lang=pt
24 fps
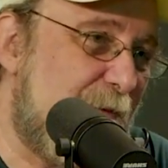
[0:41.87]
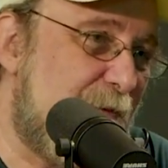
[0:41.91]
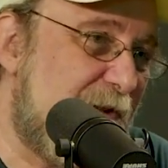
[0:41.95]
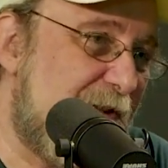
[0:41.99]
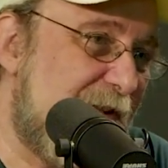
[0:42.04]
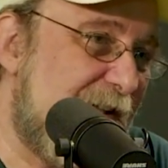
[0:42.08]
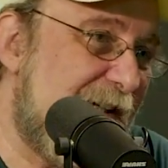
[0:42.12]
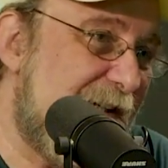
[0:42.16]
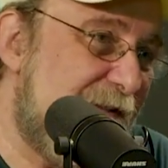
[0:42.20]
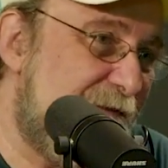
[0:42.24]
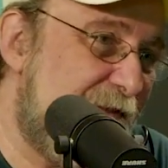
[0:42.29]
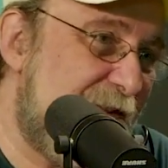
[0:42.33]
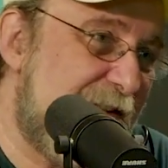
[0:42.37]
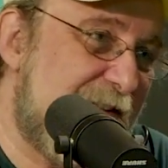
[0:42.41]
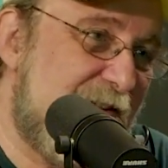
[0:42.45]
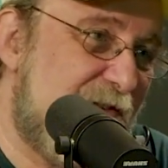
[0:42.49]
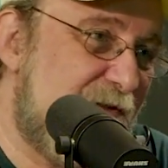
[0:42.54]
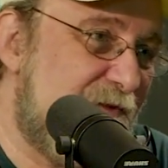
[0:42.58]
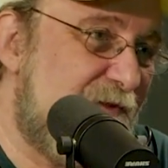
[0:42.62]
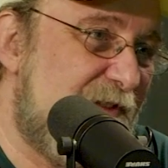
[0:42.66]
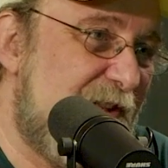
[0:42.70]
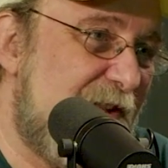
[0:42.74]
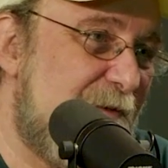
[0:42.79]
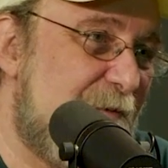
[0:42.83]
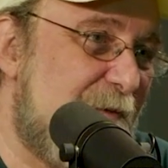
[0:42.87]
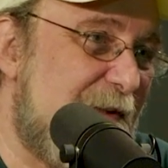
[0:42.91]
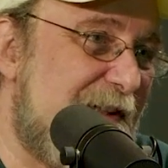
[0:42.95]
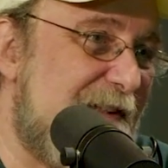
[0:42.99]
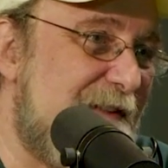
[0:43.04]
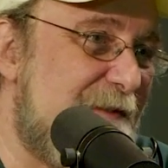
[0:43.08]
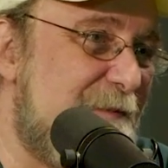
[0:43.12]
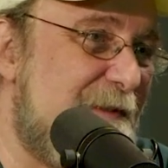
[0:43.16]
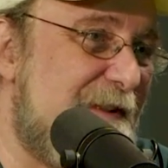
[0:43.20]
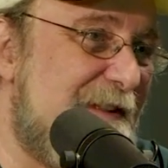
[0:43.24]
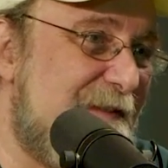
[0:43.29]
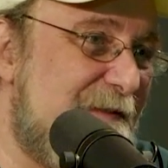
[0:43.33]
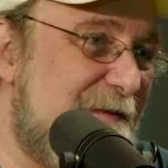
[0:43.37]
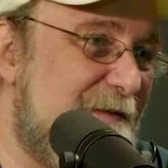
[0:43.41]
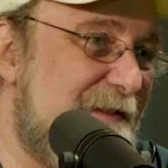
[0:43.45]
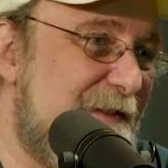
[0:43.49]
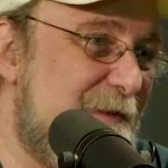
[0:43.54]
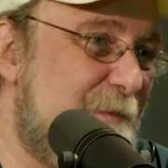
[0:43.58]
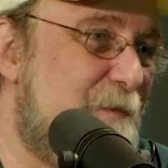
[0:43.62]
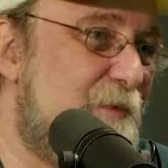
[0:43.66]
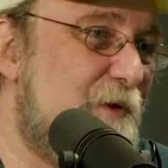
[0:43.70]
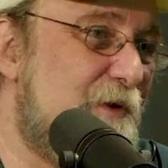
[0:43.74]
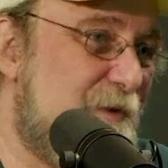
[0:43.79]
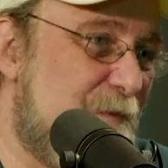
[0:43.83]
porque gravata eu não tenho mais, mas
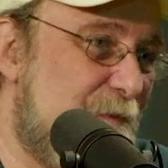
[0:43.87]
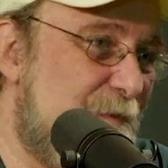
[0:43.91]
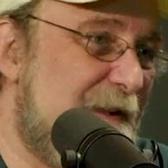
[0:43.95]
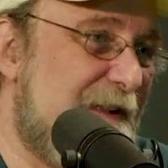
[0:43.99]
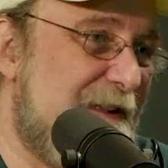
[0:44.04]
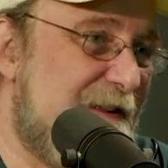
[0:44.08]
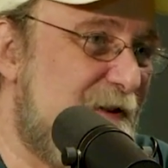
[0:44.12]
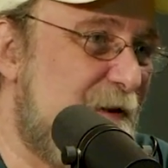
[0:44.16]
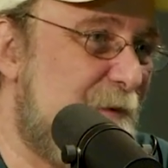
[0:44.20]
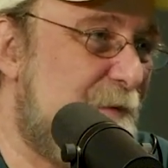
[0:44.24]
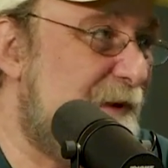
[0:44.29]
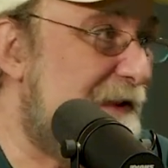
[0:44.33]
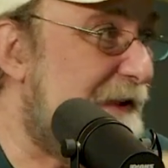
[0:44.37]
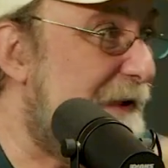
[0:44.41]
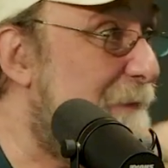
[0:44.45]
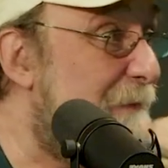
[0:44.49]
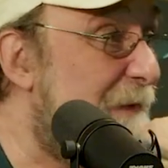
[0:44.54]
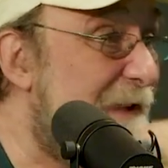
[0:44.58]
eu pus um paletó para dar.